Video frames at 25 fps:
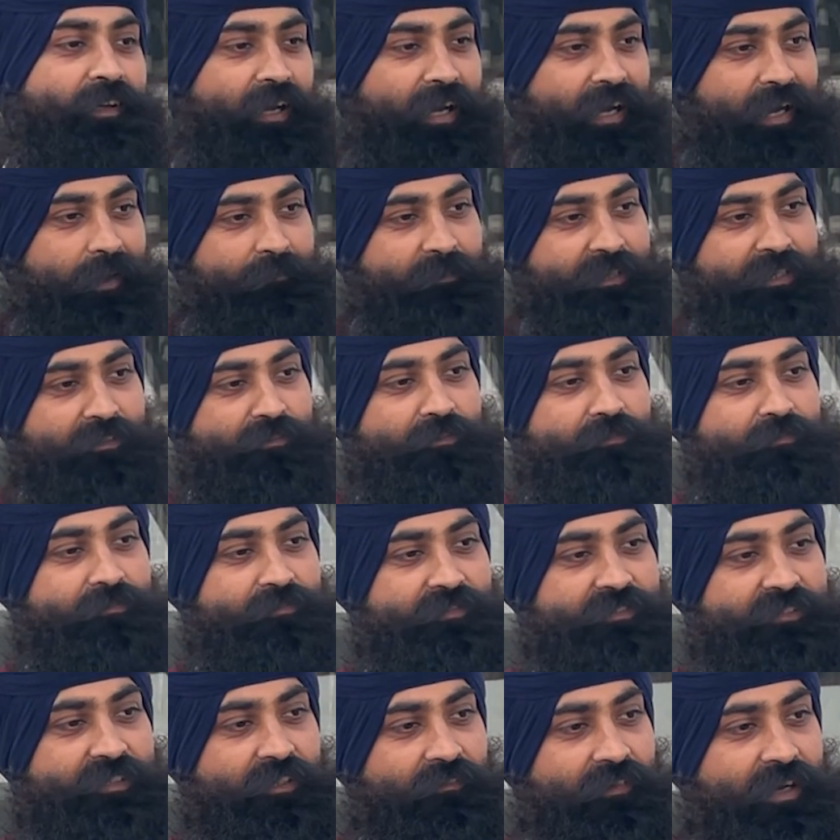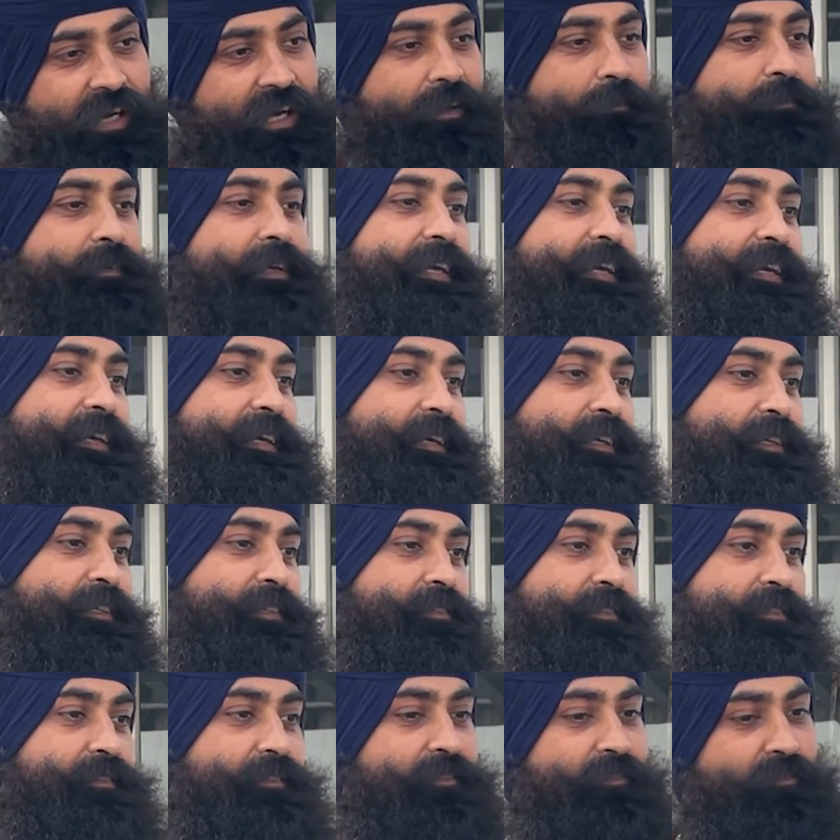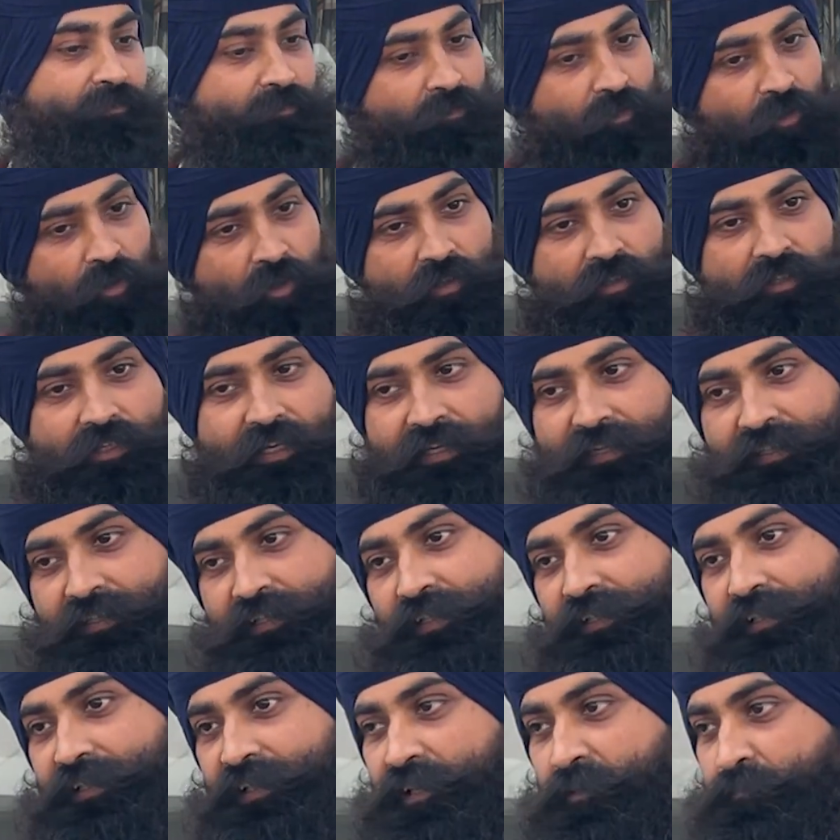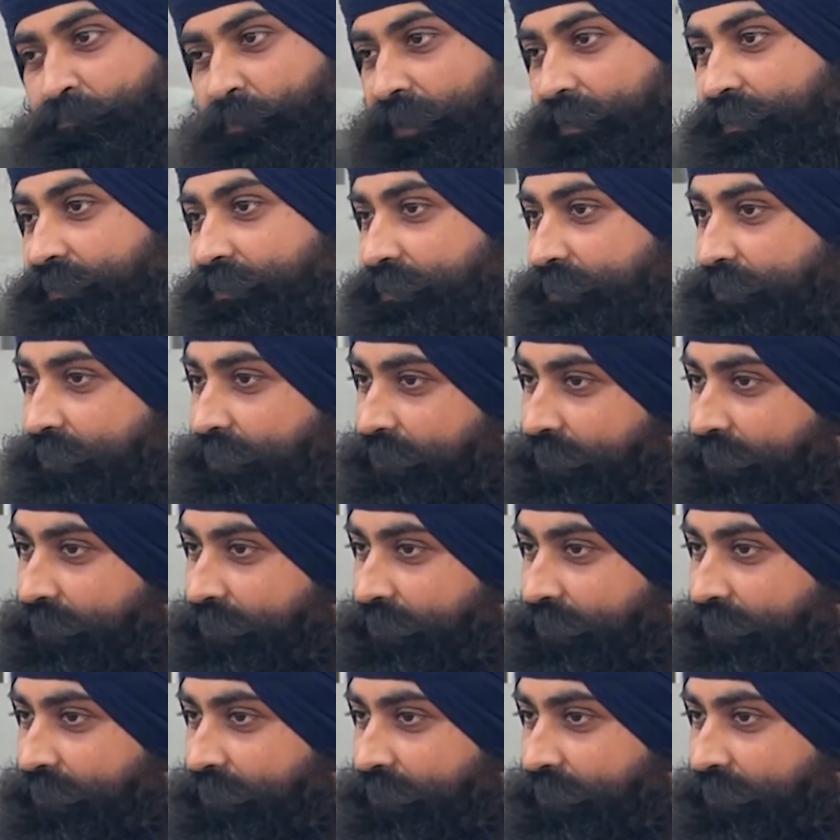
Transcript: आपके जो जवाब हैं वो कहीं ना कहीं पंथ